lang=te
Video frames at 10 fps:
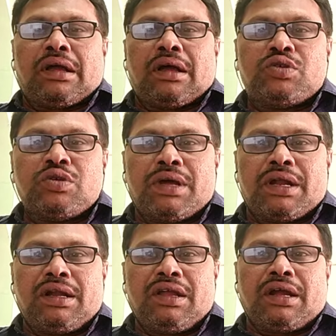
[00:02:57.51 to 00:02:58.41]
కన్జ్యూమర్
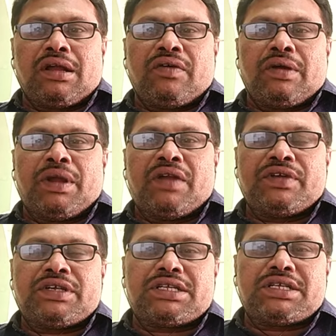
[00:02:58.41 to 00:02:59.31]
అంటే ఇక్కడ
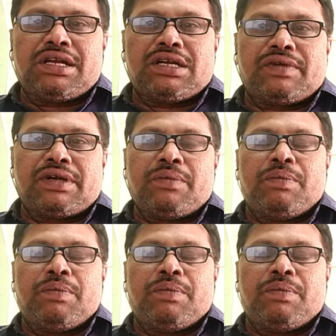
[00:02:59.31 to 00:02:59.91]
బెనిఫిషరీస్ అయినటువంటి